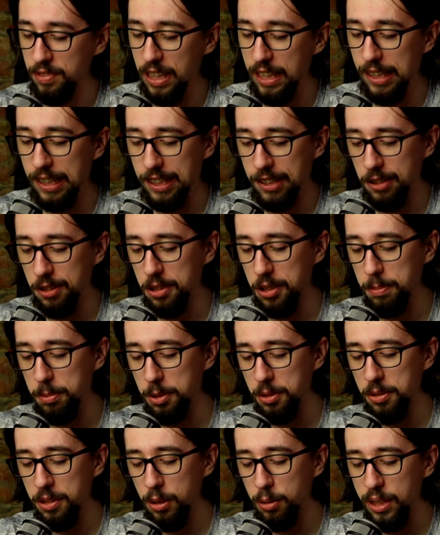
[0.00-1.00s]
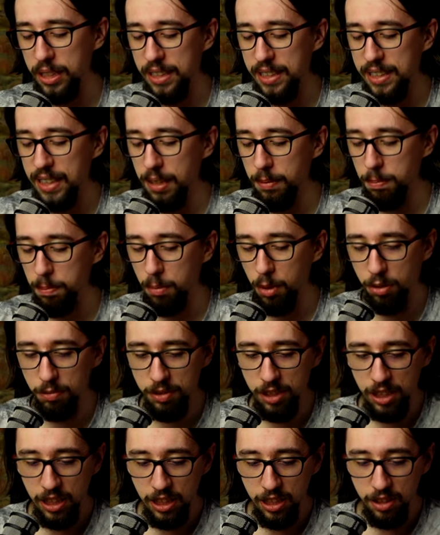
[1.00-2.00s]
jak ktoś się przyglądał jej zębom,
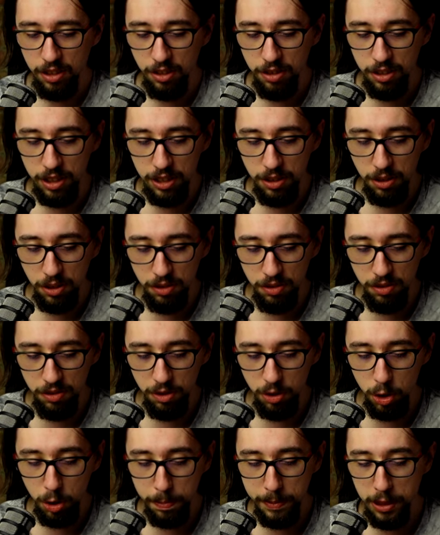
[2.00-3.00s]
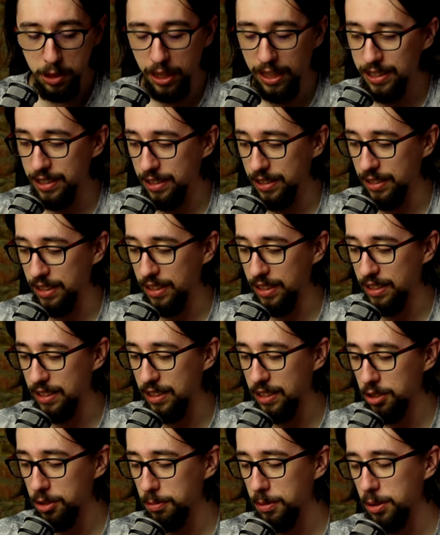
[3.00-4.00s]
one są szpiczaste.
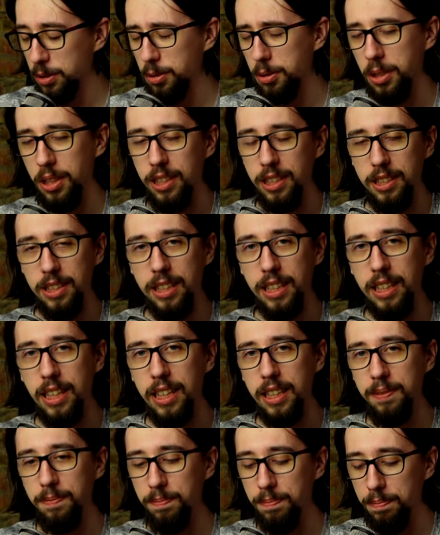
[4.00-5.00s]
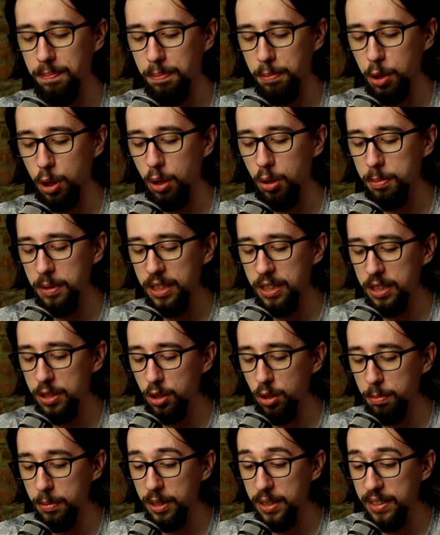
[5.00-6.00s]
I żeby coś, takie przerobienie
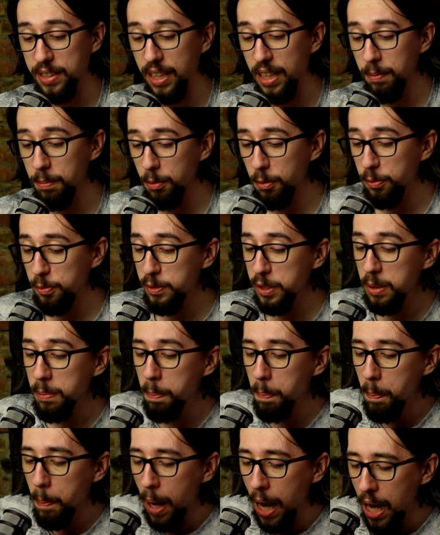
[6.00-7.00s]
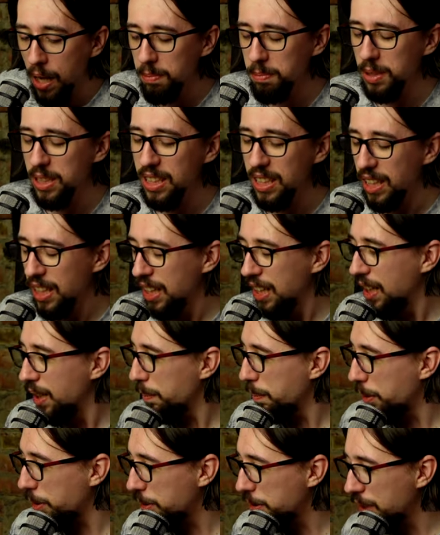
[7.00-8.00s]
sobie zębów i mamy,
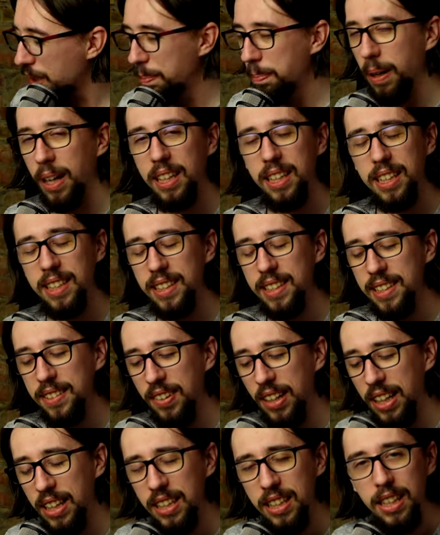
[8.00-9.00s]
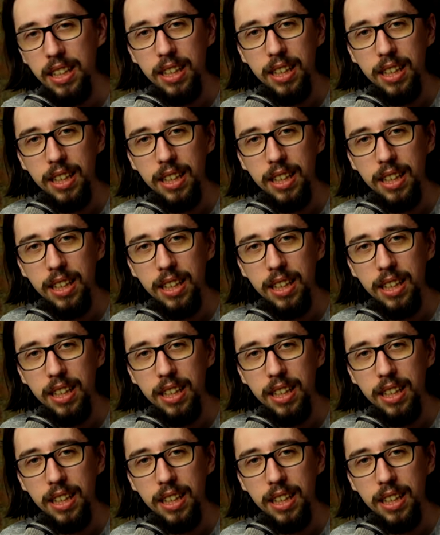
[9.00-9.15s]
proszę Państwa,